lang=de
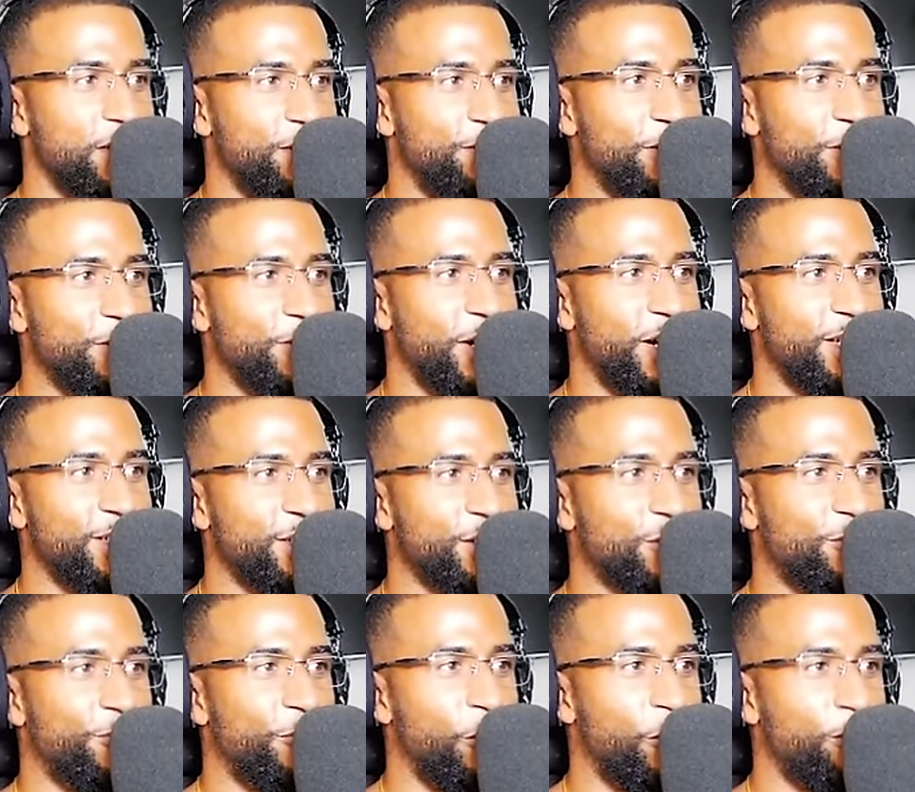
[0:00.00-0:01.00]
Das Video
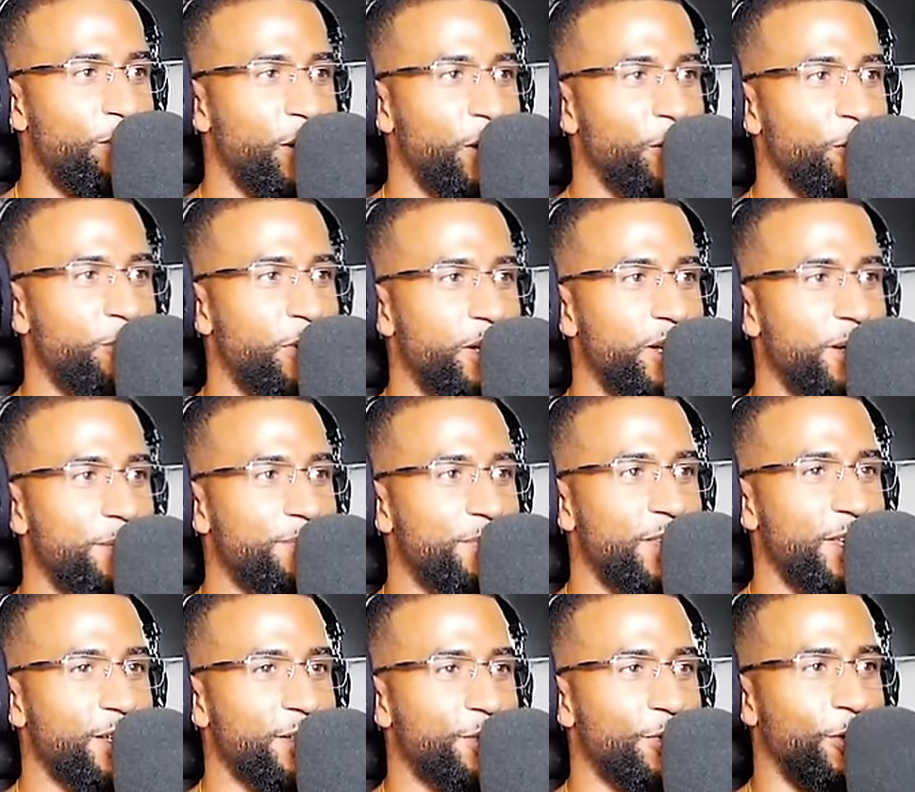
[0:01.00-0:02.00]
heißt Schwobler übernehmen
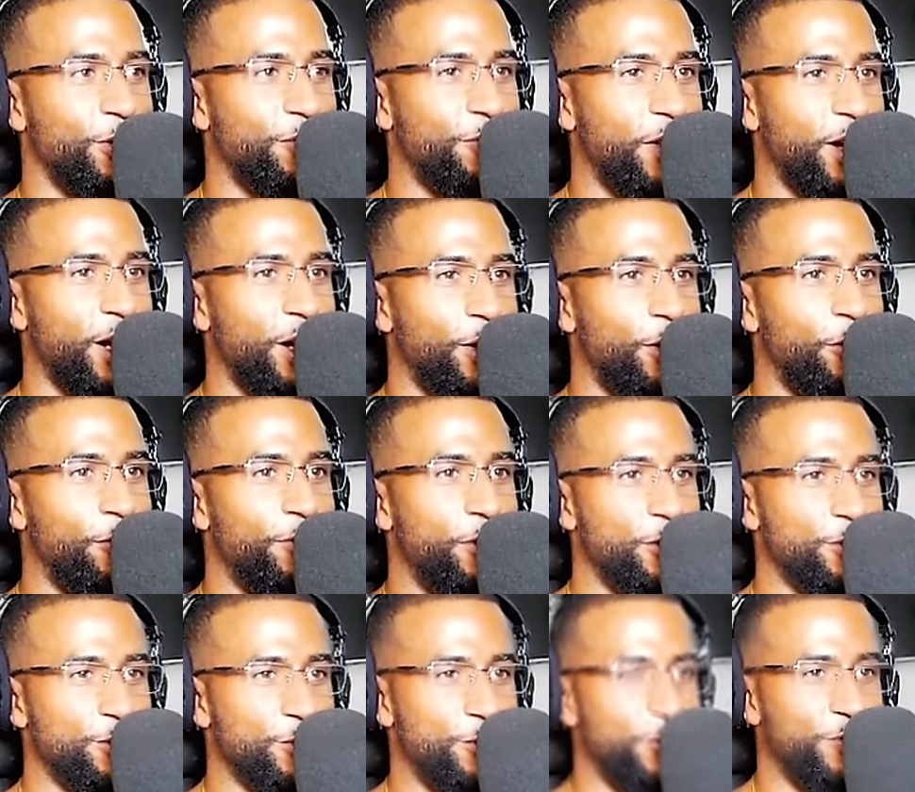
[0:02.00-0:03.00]
TikTok, wach auf,
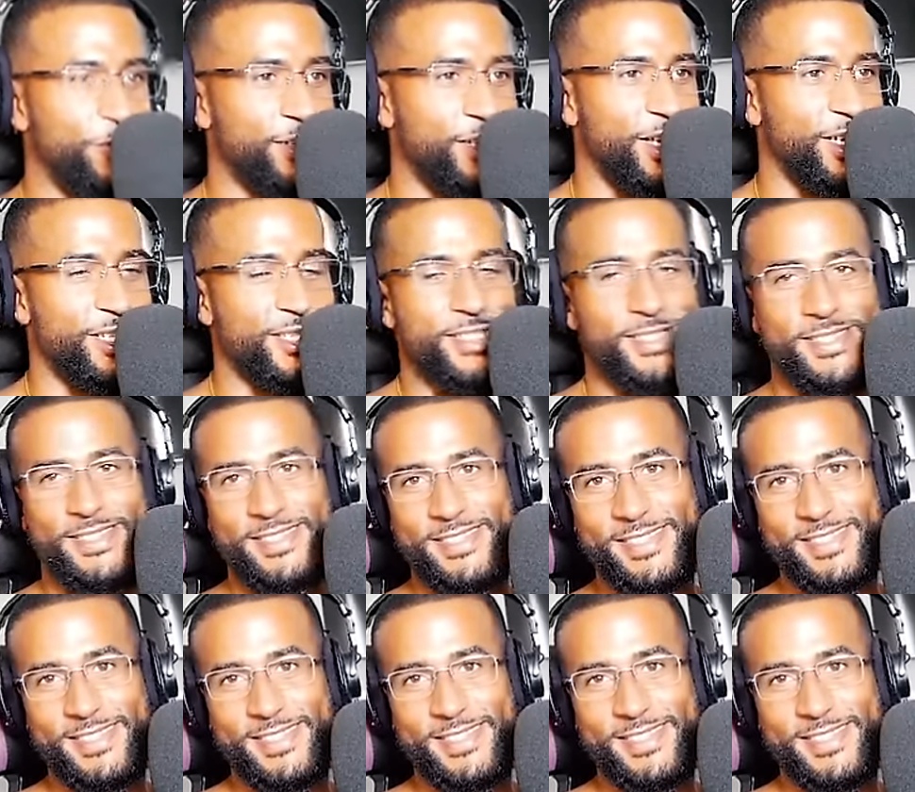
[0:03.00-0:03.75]
Ausrufezeichen.